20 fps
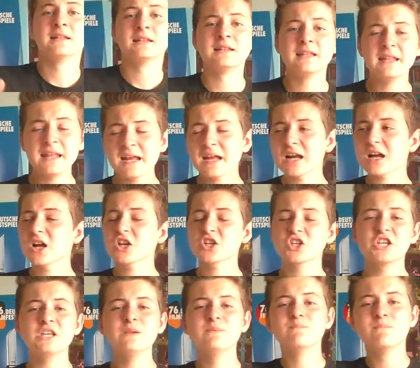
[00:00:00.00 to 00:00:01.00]
Lehrer
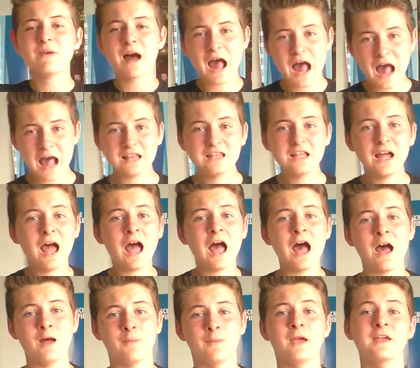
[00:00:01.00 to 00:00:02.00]
schieben alle
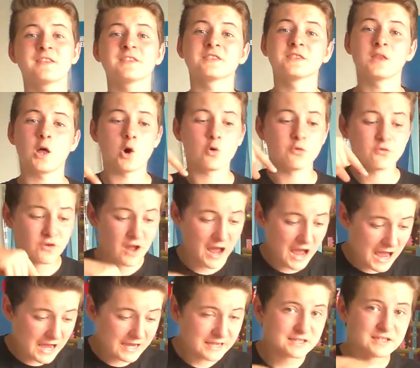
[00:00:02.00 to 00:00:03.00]
Arbeiten auf
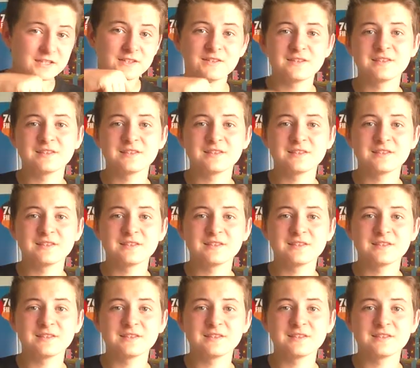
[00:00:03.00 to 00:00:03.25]
einen